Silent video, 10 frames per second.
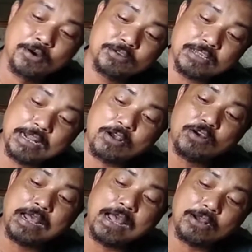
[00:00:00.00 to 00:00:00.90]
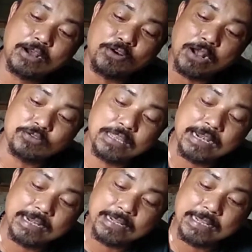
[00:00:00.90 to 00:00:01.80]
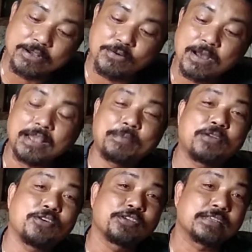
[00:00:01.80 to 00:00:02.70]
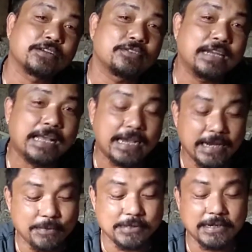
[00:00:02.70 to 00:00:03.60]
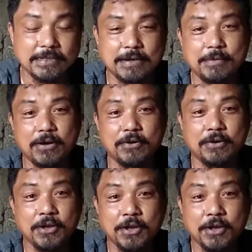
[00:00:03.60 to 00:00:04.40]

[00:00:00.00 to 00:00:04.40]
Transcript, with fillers: Unsa ra ko ka ako ako ako tanan nang gikuha kay baluoy sa gunila kay man sa trabaho.